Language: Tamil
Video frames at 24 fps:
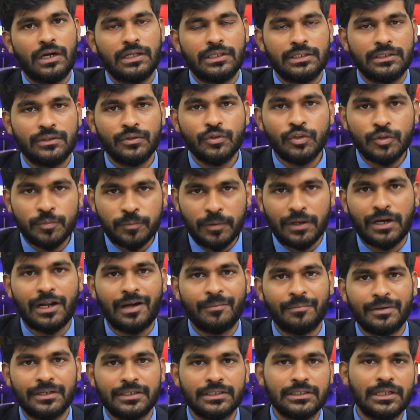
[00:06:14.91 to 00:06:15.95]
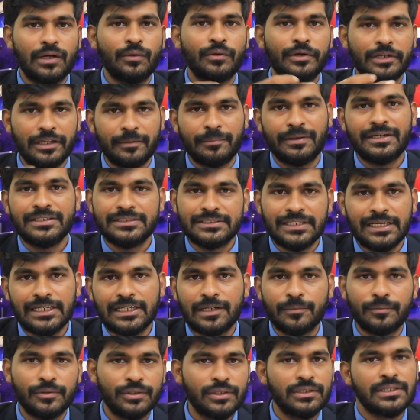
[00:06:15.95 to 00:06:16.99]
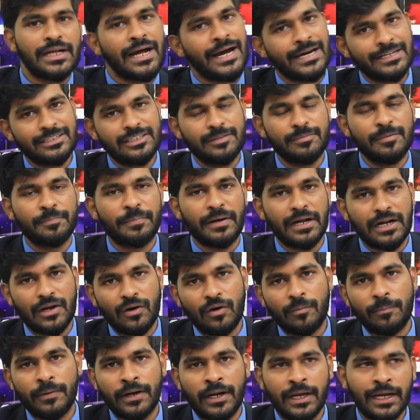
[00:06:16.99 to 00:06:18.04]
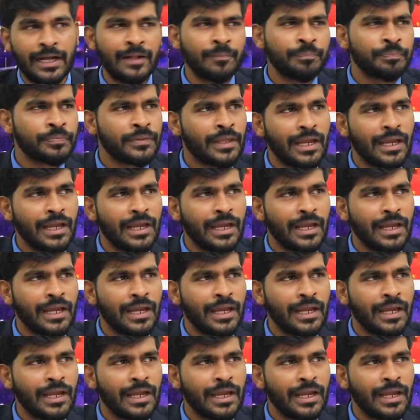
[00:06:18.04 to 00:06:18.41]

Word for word: அதை யூஸ் பண்ணால் மட்டும்தான் ஒரு டீமால் ஜெயிக்க முடியும் அது ஆர்சிபி பக்காவாக பண்ணாங்க